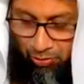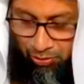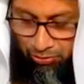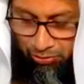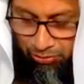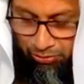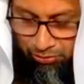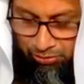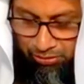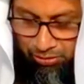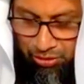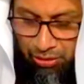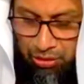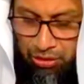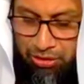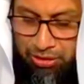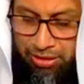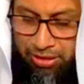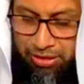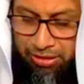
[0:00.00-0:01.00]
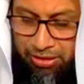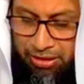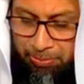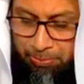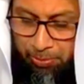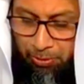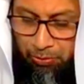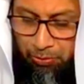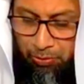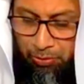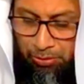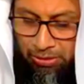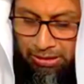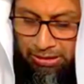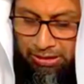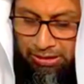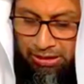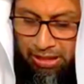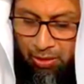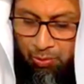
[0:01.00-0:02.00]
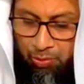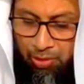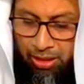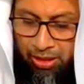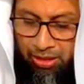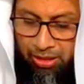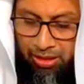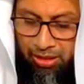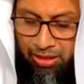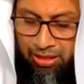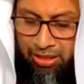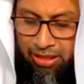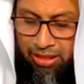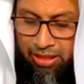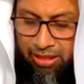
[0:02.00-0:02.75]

এখন সেরাই পদ্ধতিতে তাহলে